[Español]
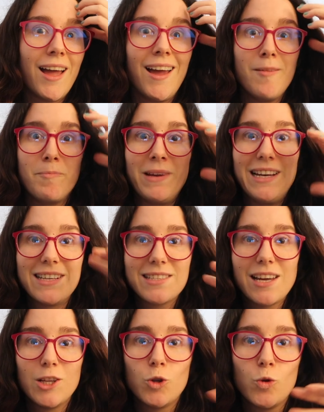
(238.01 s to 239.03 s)
eh, mi
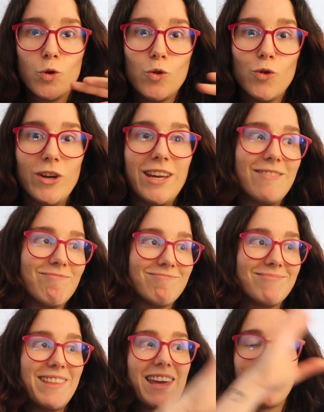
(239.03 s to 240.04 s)
lista de to-do y
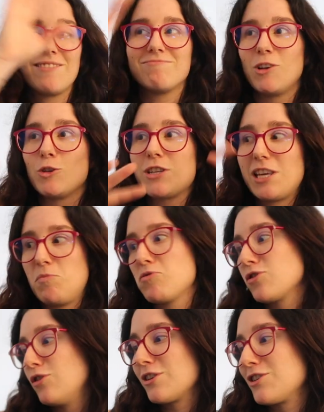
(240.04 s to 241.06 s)
de los
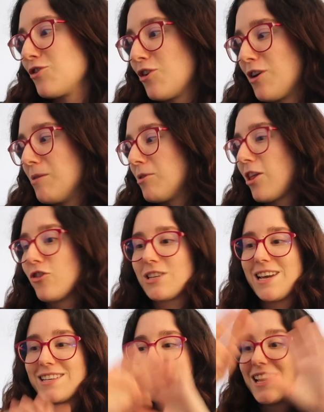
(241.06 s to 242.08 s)
equipos con los que estoy colaborando o
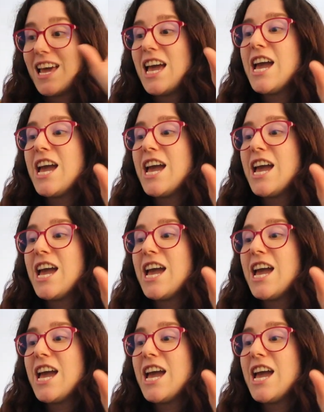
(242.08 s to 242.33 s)
es